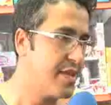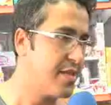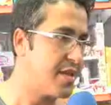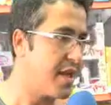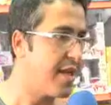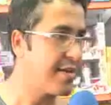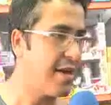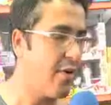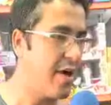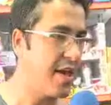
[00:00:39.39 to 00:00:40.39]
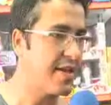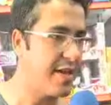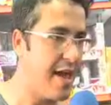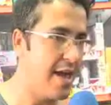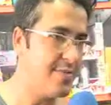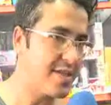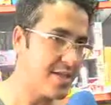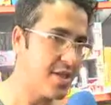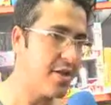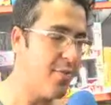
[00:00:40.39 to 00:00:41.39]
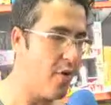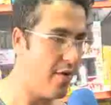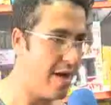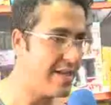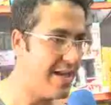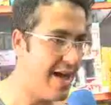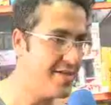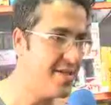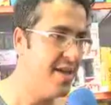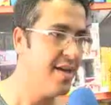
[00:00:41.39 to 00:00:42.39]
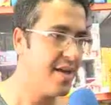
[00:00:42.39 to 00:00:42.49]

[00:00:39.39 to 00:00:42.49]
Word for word: de 30, 40 reais, mas que seja de boa qualidade